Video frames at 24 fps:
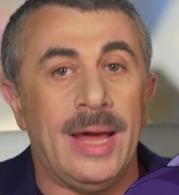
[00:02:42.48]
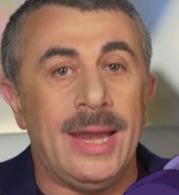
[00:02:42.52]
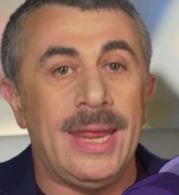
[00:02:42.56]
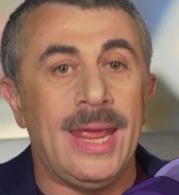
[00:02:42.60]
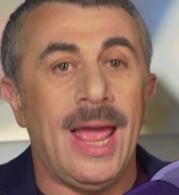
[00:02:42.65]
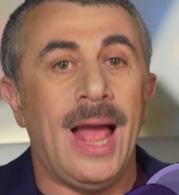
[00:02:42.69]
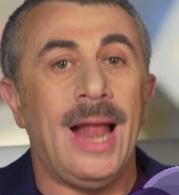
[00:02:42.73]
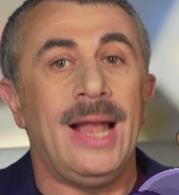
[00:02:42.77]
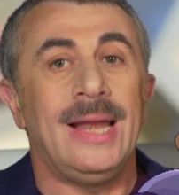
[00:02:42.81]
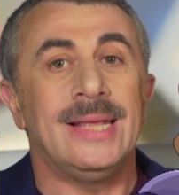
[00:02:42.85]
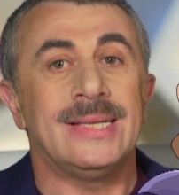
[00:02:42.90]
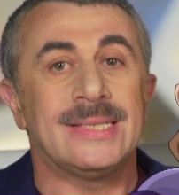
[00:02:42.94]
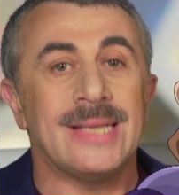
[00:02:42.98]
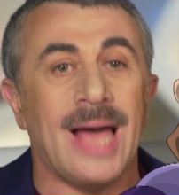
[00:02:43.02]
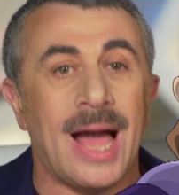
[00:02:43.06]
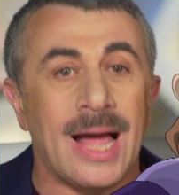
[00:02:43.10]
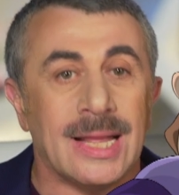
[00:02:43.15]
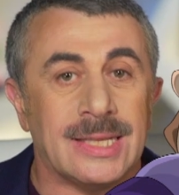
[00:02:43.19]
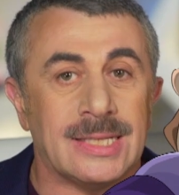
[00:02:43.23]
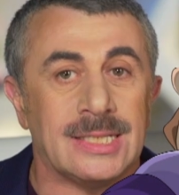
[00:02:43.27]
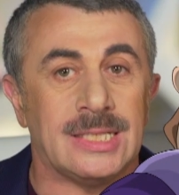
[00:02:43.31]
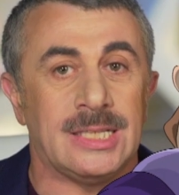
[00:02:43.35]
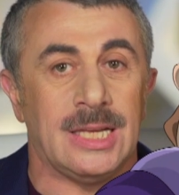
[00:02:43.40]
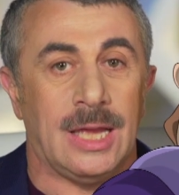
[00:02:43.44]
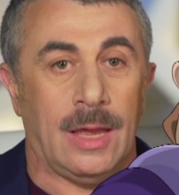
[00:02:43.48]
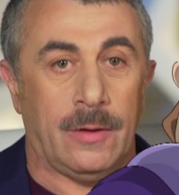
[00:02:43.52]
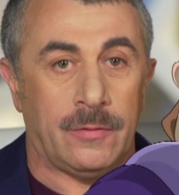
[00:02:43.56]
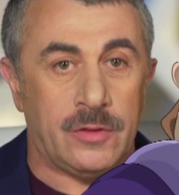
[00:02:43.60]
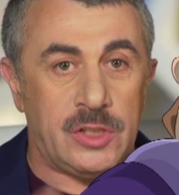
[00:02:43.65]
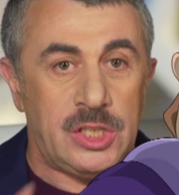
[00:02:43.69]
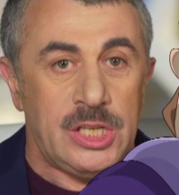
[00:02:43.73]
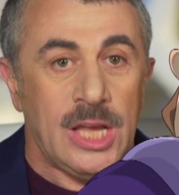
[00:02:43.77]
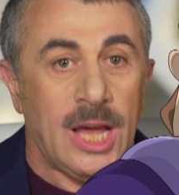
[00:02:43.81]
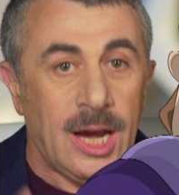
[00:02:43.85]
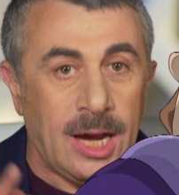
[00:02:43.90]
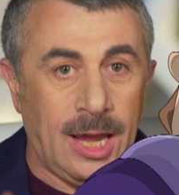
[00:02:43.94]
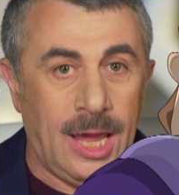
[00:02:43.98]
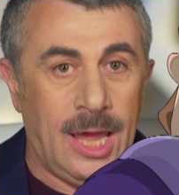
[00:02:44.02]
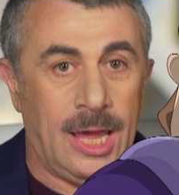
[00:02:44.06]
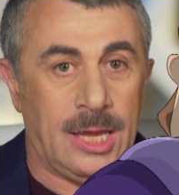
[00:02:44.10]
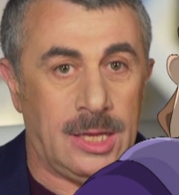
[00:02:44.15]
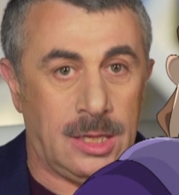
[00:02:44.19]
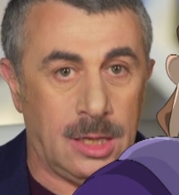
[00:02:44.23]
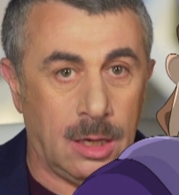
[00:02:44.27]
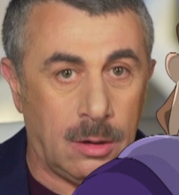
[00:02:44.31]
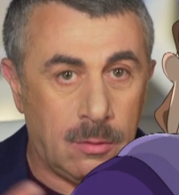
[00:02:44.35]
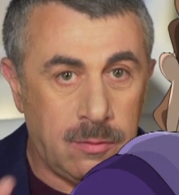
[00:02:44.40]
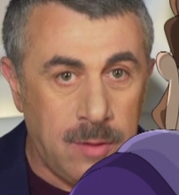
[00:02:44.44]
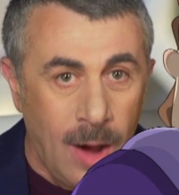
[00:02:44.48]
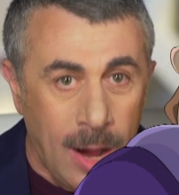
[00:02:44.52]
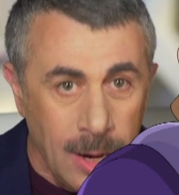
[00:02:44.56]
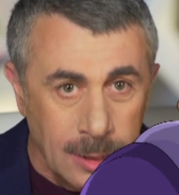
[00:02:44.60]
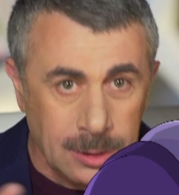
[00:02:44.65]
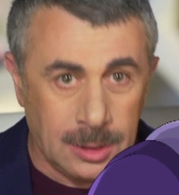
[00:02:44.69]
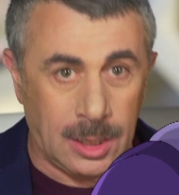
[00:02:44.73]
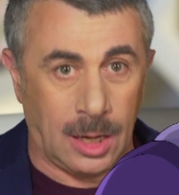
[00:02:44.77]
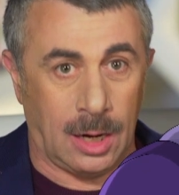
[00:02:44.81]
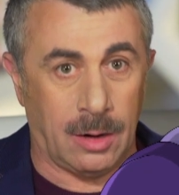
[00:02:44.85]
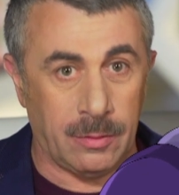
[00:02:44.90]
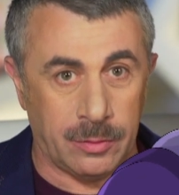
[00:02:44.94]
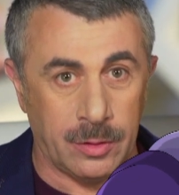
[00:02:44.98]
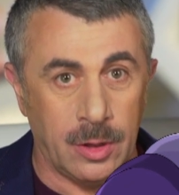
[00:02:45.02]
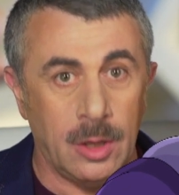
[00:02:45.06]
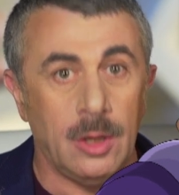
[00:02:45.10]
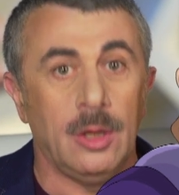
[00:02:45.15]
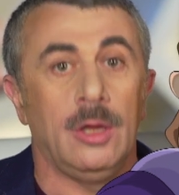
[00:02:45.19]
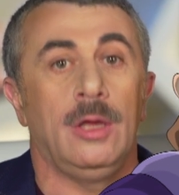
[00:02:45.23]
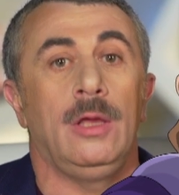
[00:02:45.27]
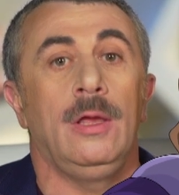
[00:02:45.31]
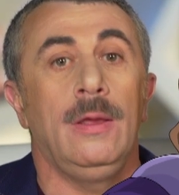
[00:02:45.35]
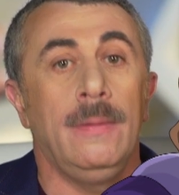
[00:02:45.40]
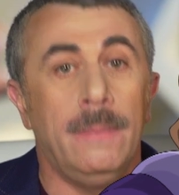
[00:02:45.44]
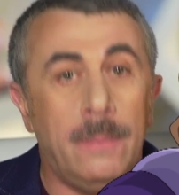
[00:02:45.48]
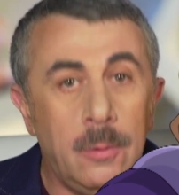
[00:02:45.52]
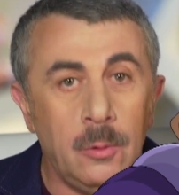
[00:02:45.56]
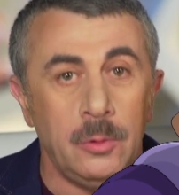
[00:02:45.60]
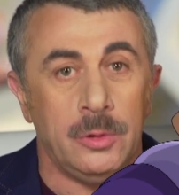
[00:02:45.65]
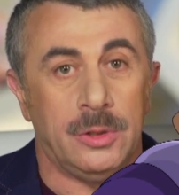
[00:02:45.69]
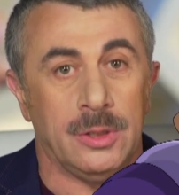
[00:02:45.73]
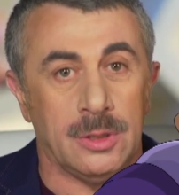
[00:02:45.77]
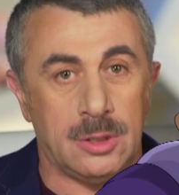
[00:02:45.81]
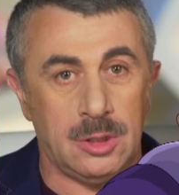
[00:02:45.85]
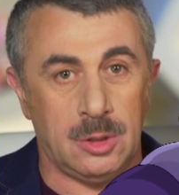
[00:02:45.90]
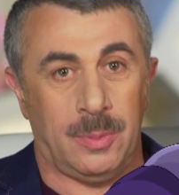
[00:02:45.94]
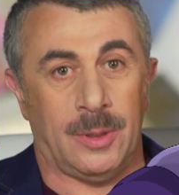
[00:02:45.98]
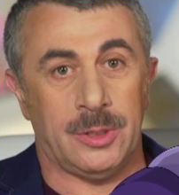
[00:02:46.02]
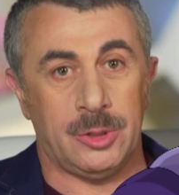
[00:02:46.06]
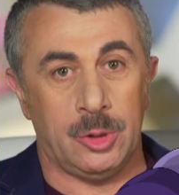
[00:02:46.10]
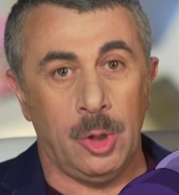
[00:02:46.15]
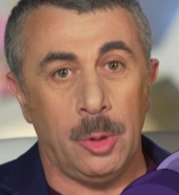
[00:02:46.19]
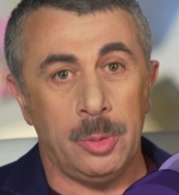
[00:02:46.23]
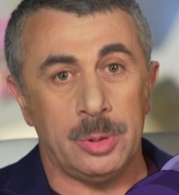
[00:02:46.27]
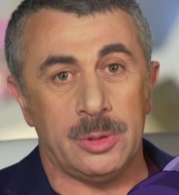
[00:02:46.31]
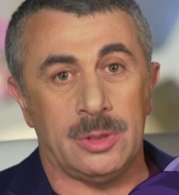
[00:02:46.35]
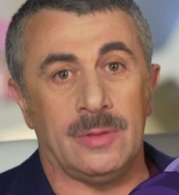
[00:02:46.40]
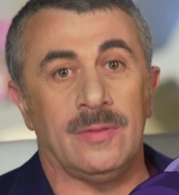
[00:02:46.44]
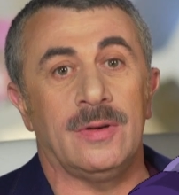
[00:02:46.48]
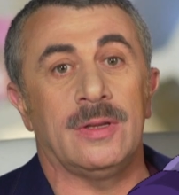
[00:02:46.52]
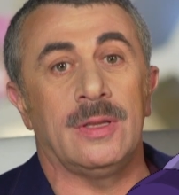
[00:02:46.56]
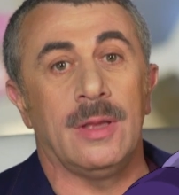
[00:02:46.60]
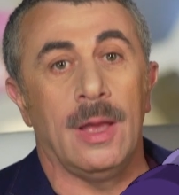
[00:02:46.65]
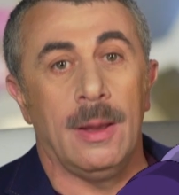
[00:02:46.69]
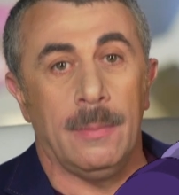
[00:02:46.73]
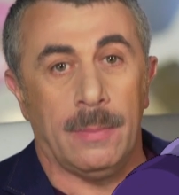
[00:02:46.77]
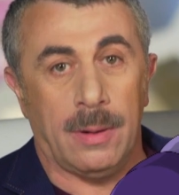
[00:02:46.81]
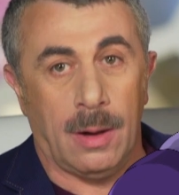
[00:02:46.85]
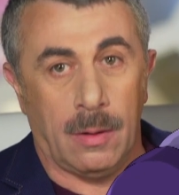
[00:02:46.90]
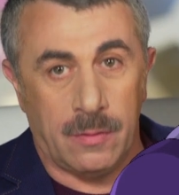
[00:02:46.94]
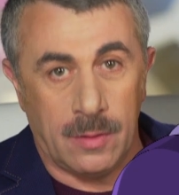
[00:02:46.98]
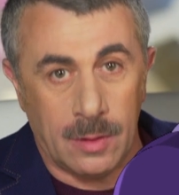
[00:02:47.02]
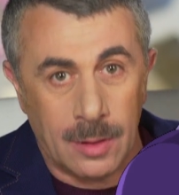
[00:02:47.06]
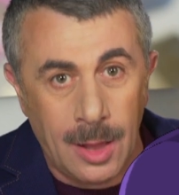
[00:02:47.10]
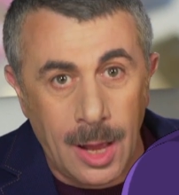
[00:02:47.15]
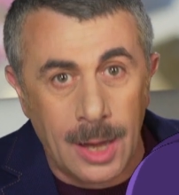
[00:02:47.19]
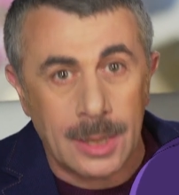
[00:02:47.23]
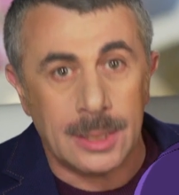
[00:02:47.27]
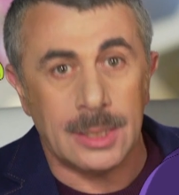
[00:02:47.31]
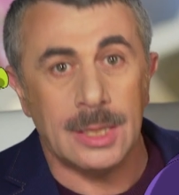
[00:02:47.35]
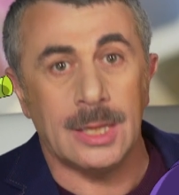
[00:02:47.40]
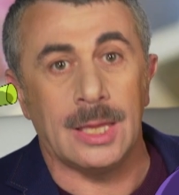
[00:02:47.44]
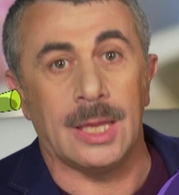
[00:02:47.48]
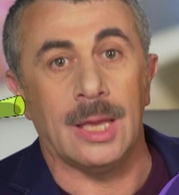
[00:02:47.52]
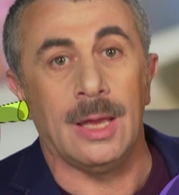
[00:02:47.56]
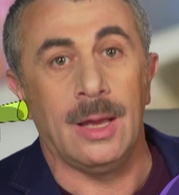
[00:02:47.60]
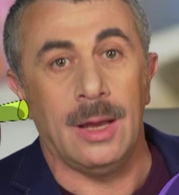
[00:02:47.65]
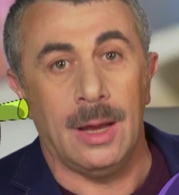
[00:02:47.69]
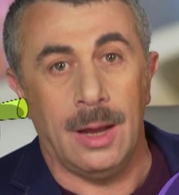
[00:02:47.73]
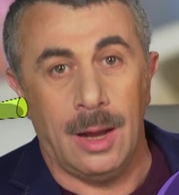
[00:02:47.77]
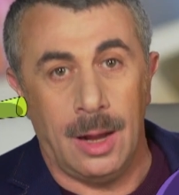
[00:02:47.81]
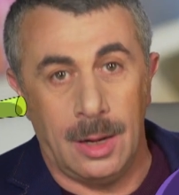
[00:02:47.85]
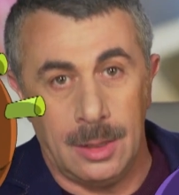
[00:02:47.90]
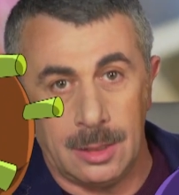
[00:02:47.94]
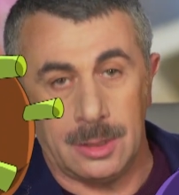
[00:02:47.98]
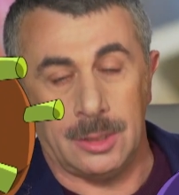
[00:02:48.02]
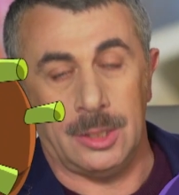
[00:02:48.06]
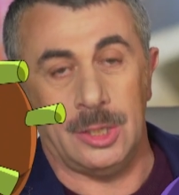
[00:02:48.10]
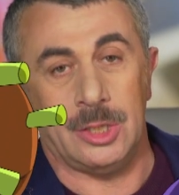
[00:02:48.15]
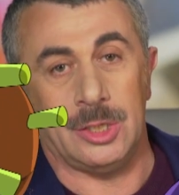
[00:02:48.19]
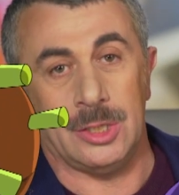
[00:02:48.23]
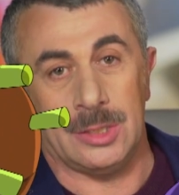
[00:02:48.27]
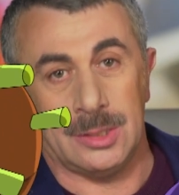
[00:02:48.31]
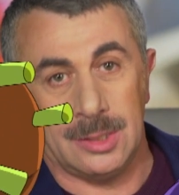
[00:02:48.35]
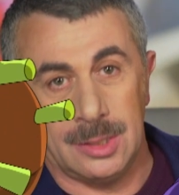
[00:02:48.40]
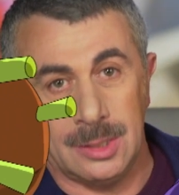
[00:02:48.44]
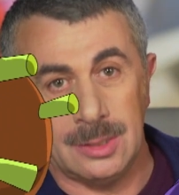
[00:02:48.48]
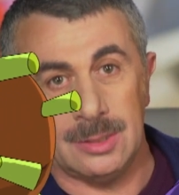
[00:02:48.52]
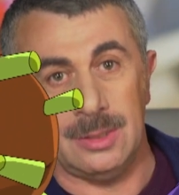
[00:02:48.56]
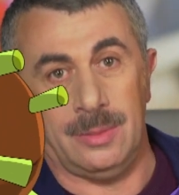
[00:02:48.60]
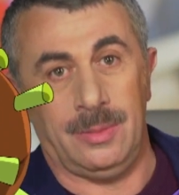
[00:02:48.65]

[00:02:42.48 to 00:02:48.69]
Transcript: реализация всех этих факторов и будет способствовать профилактике аллергических